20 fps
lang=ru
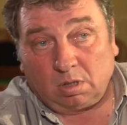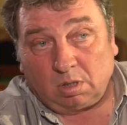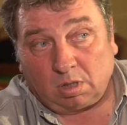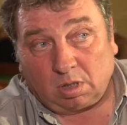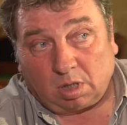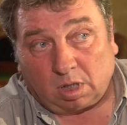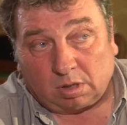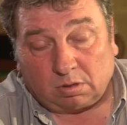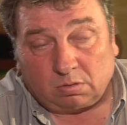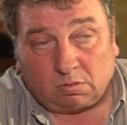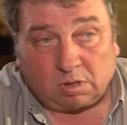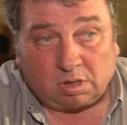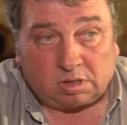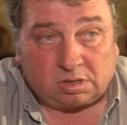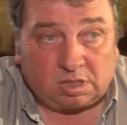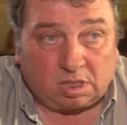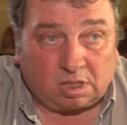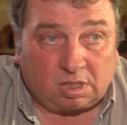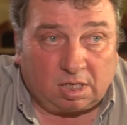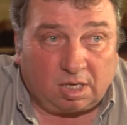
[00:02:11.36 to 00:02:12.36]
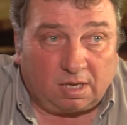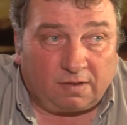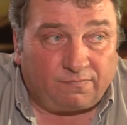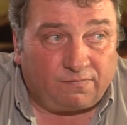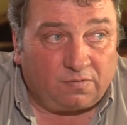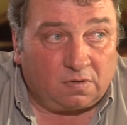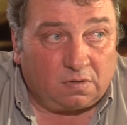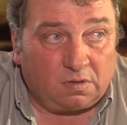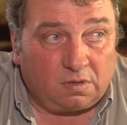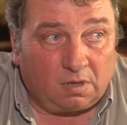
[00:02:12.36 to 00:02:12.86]
А, ну раз такая
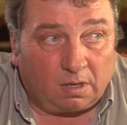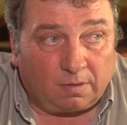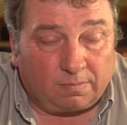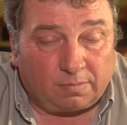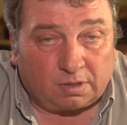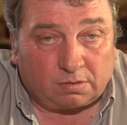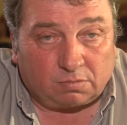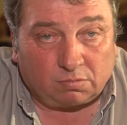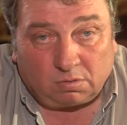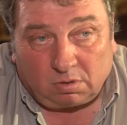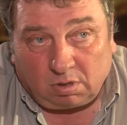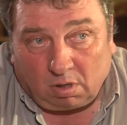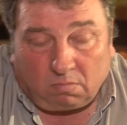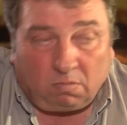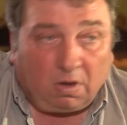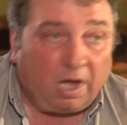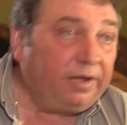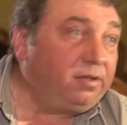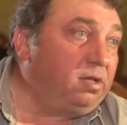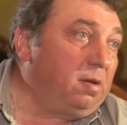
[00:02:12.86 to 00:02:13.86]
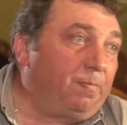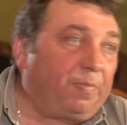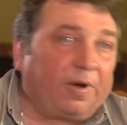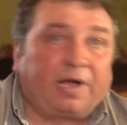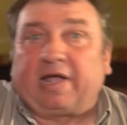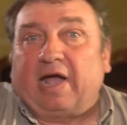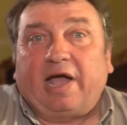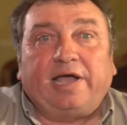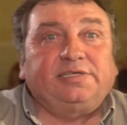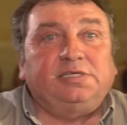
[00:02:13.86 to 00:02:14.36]
фигня, блядь, ну давайте,
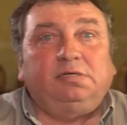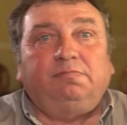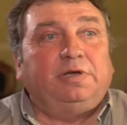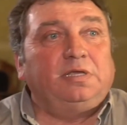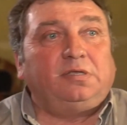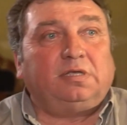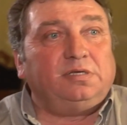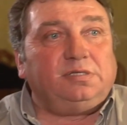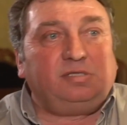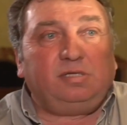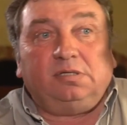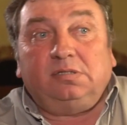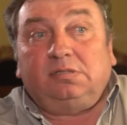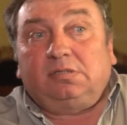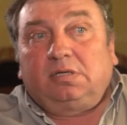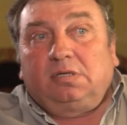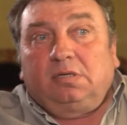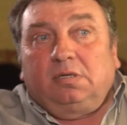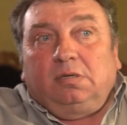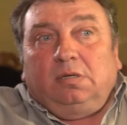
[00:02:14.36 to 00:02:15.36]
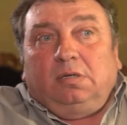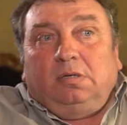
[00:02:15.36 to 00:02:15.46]
показывайте сиськи